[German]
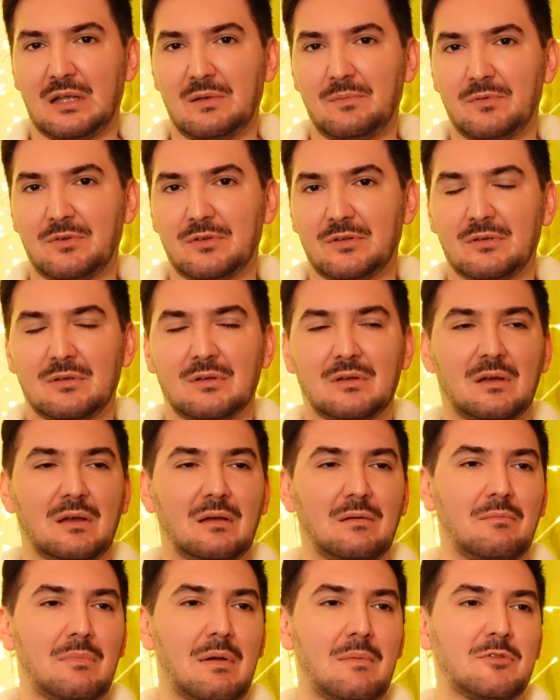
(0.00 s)
gibt
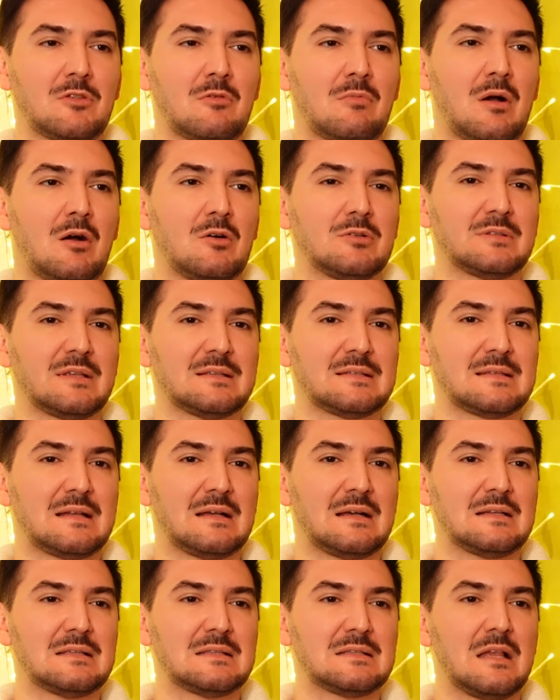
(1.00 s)
beim Sommerhaus der
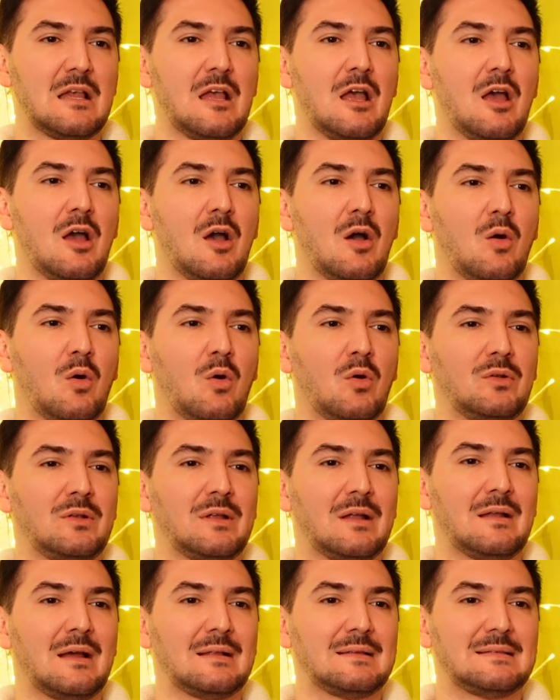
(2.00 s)
Stars. Und
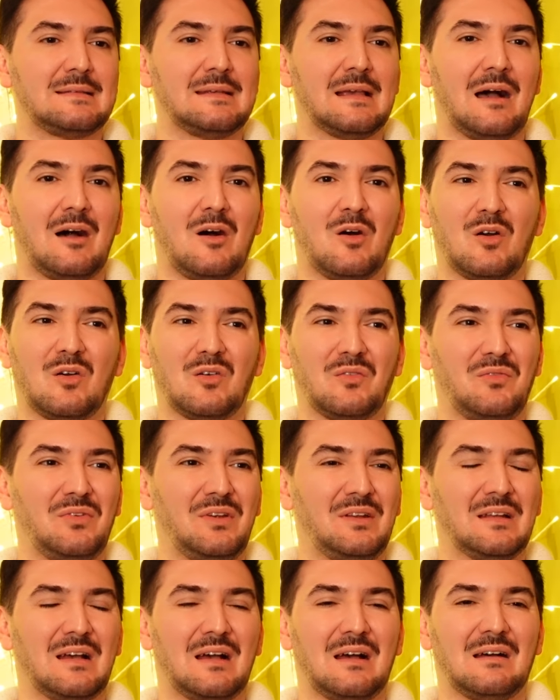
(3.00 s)
dann hat sie auch
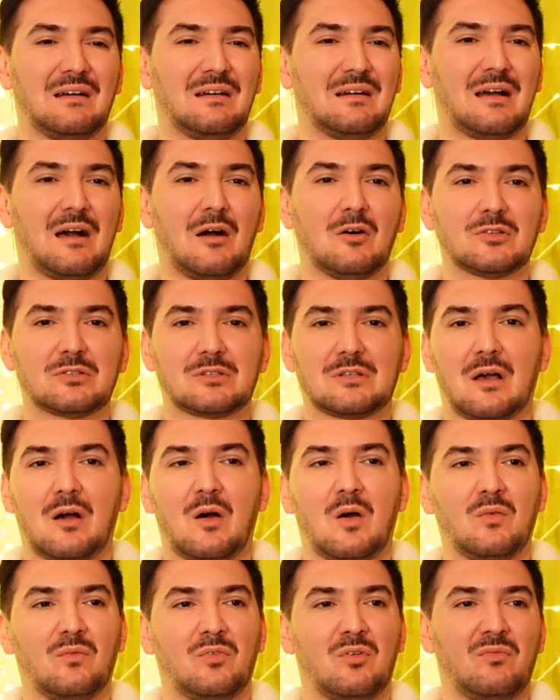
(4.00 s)
wieder
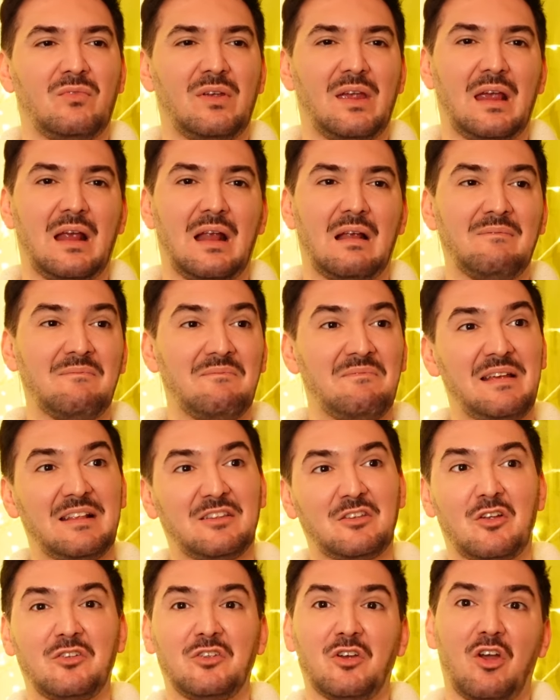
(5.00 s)
rausgehauen von wegen, hm,
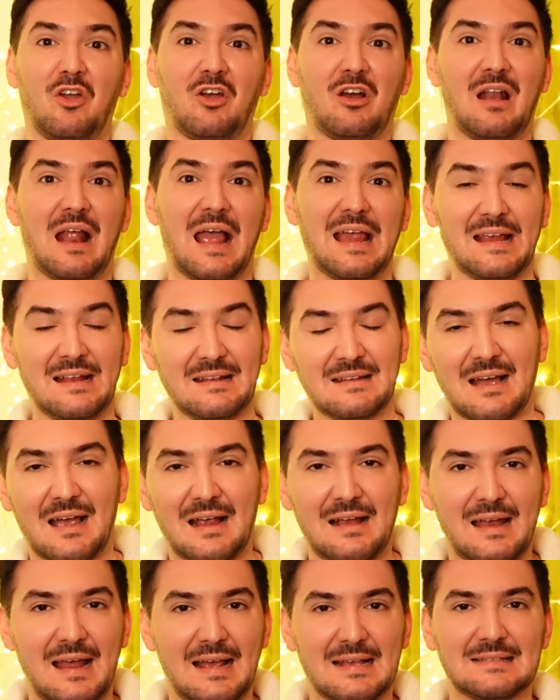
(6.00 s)
jetzt könnt ihr eure
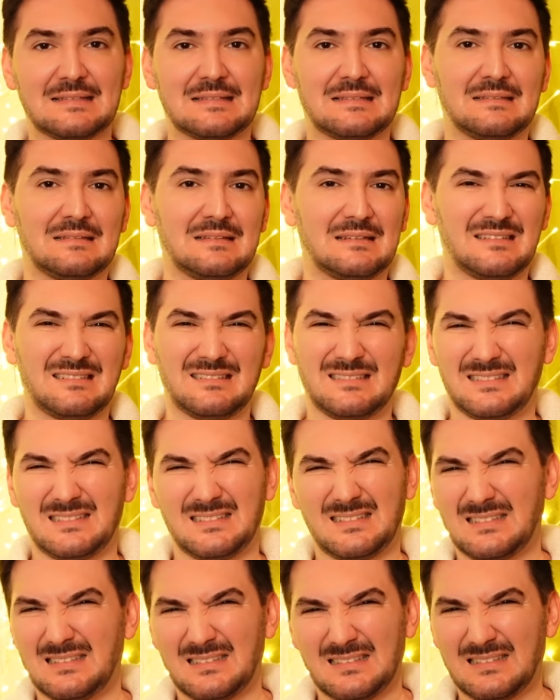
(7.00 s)
Leichenteile essen. Ne?
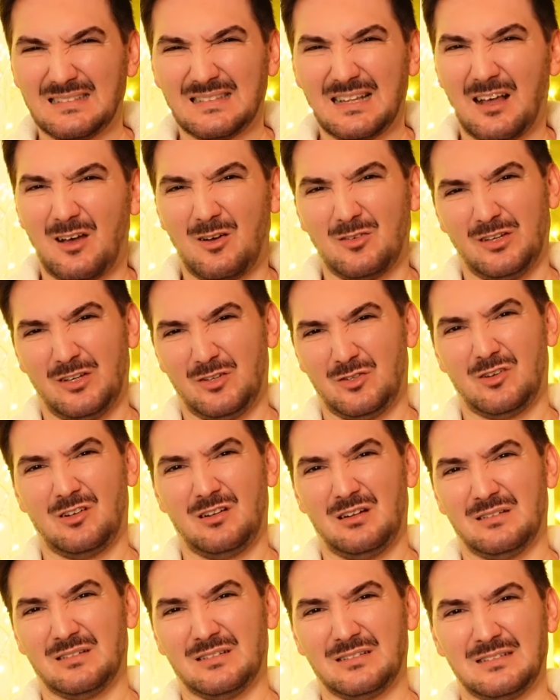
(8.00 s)
Ist auch nicht
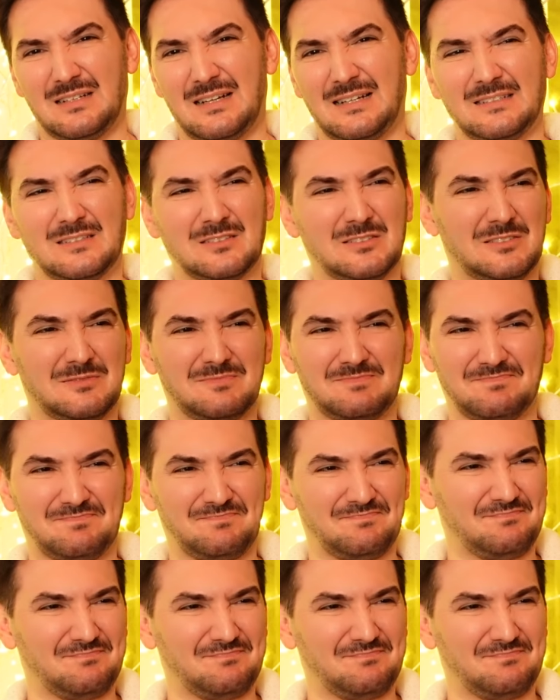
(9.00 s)
toll. Ne? Also,